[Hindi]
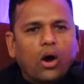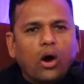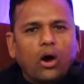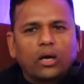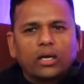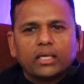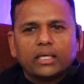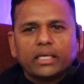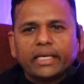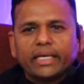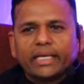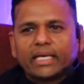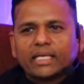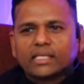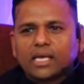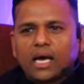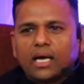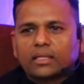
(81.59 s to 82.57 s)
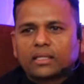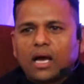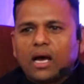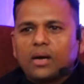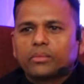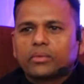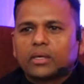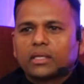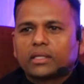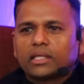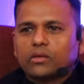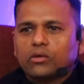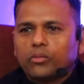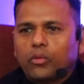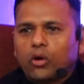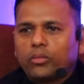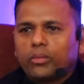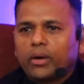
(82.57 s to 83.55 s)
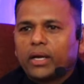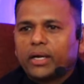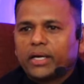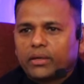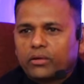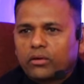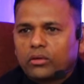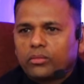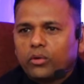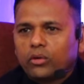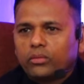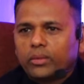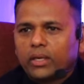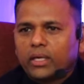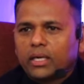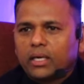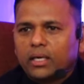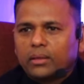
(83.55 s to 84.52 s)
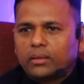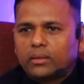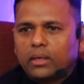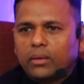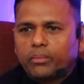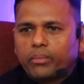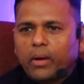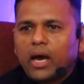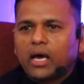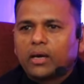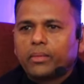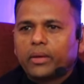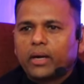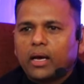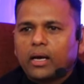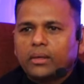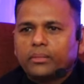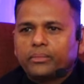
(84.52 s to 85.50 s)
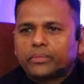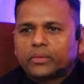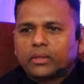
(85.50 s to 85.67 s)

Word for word: और इनके साथ काम करते हुए बहुत बड़ा नेटवर्क बहुत बड़ा एम्पायर बना